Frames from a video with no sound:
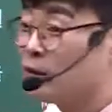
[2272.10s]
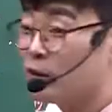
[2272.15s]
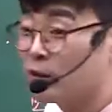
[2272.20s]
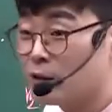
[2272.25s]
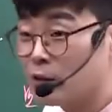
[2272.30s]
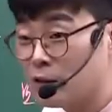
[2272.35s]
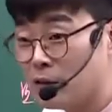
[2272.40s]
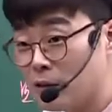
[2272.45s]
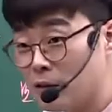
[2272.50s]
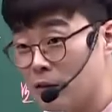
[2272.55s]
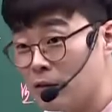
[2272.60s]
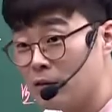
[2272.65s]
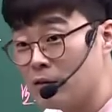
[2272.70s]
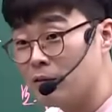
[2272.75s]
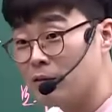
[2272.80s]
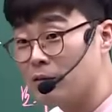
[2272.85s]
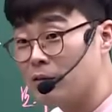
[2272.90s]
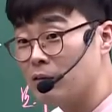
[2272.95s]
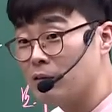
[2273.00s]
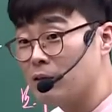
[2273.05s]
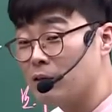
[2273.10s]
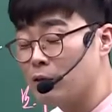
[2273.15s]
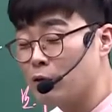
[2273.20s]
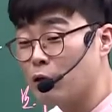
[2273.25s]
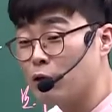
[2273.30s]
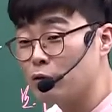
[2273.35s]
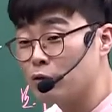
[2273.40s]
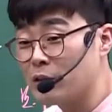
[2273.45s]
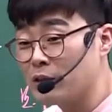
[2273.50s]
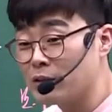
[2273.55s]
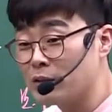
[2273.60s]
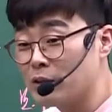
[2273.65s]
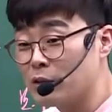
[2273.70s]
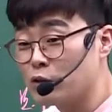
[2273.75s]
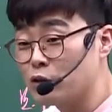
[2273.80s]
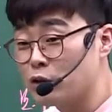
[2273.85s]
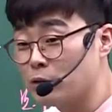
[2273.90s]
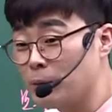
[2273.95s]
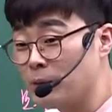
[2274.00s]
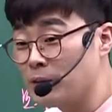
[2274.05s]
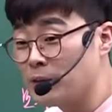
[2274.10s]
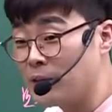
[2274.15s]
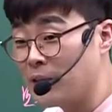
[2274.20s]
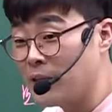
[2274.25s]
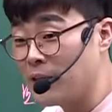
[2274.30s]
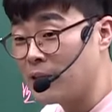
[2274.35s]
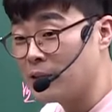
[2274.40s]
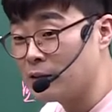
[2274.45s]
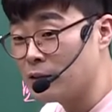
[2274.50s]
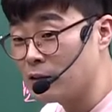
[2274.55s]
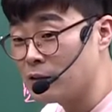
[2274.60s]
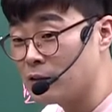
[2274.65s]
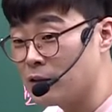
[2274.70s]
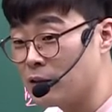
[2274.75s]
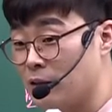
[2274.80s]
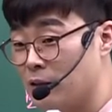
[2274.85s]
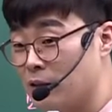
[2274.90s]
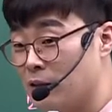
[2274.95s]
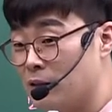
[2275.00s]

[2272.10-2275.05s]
거죠. 이거 어디로 갔어요? 두 번째 단락에 있었죠.